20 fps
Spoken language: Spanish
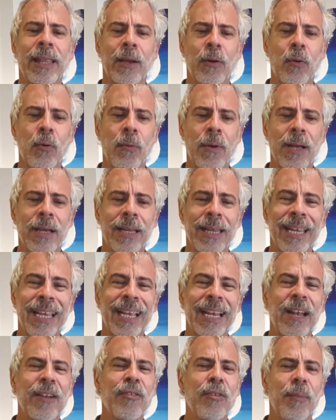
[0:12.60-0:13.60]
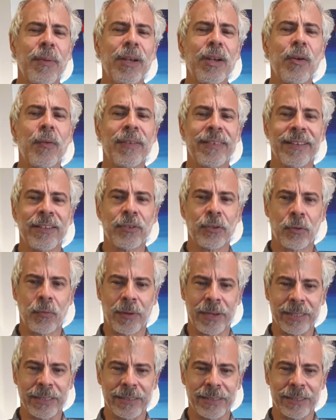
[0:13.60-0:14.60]
de Cuba en el año
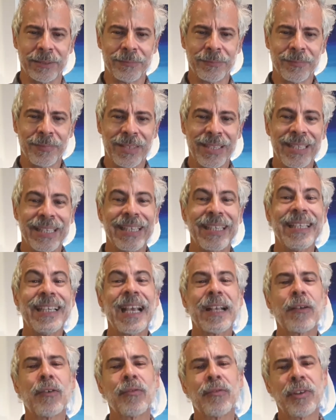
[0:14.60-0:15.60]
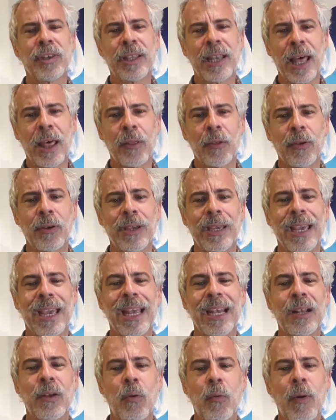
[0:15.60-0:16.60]
1940 y es considerado
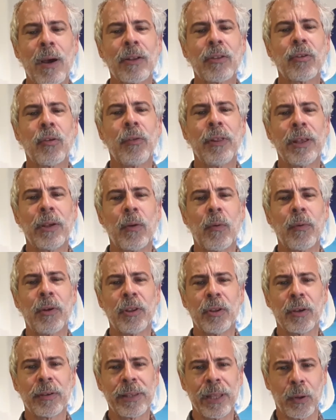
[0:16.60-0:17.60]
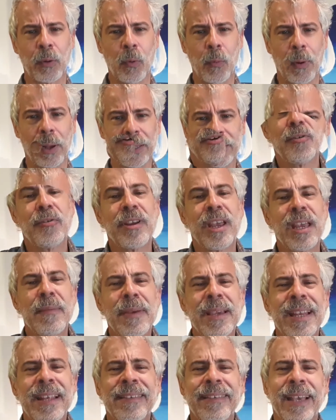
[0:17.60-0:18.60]
el cuarto descubridor de Cuba. Núñez
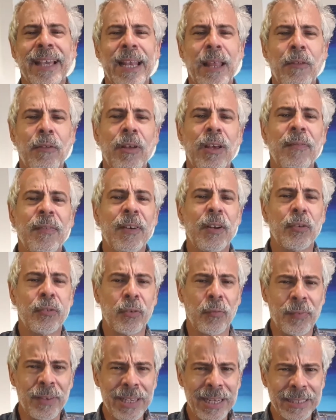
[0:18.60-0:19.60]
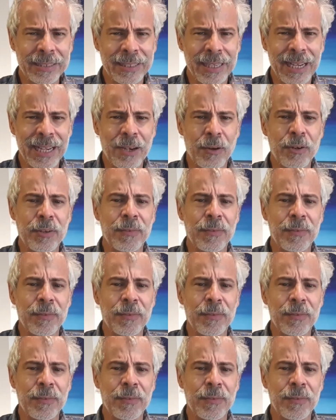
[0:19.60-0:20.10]
Jiménez se graduó de Filosofía y Letras en la